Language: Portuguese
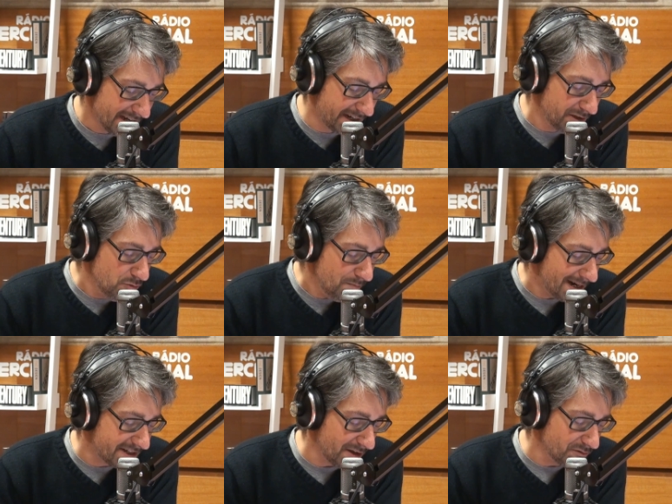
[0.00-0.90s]
que numa
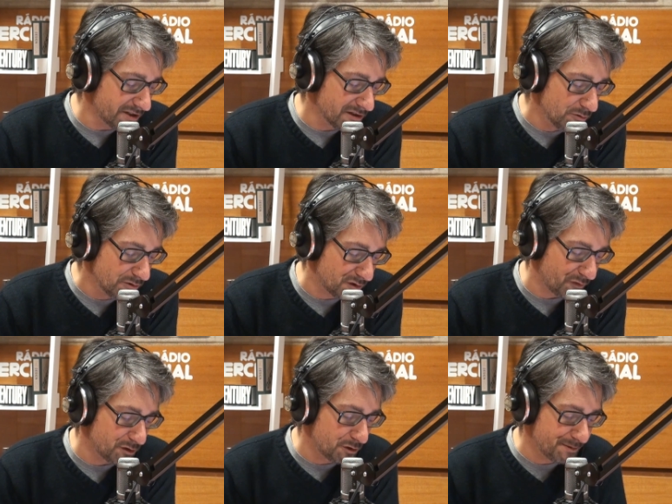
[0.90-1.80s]
questão de segundos
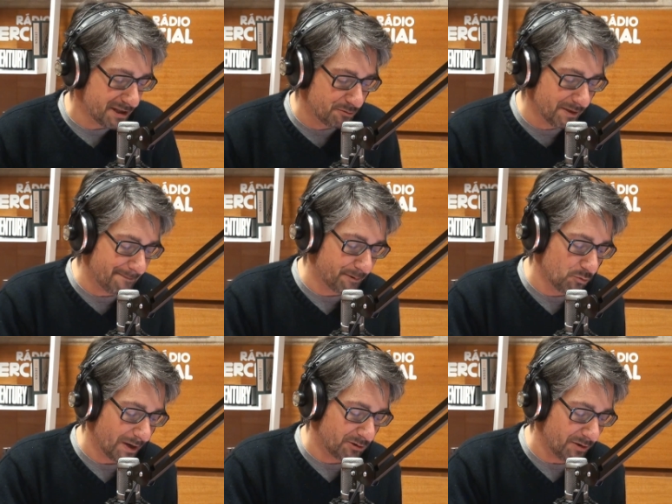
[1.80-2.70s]
foi substituída por
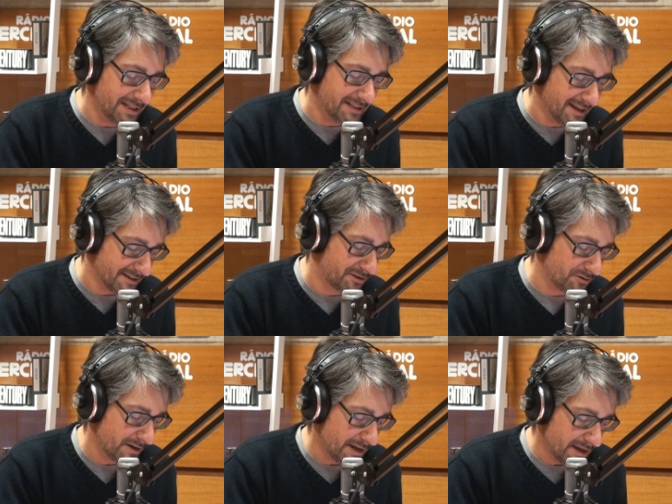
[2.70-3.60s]
um ardor intenso